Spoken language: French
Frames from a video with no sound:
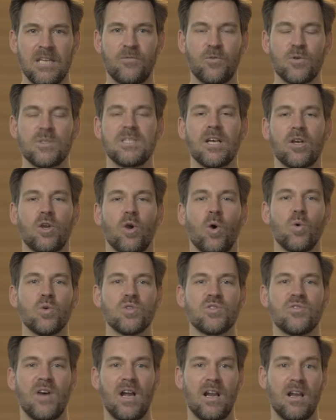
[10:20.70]
Il faut dire que
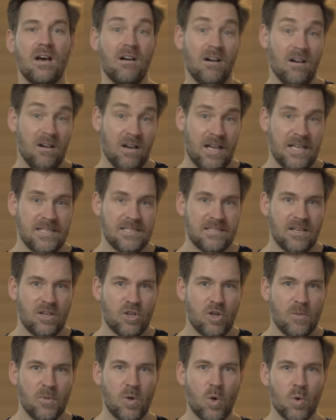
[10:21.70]
Rose Vallant, en
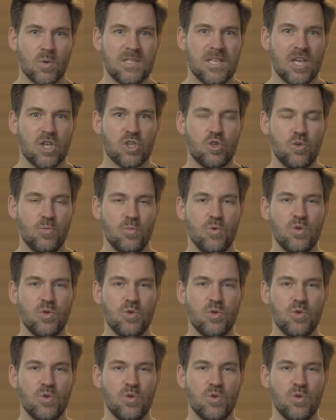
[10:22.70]
restant comme concierge du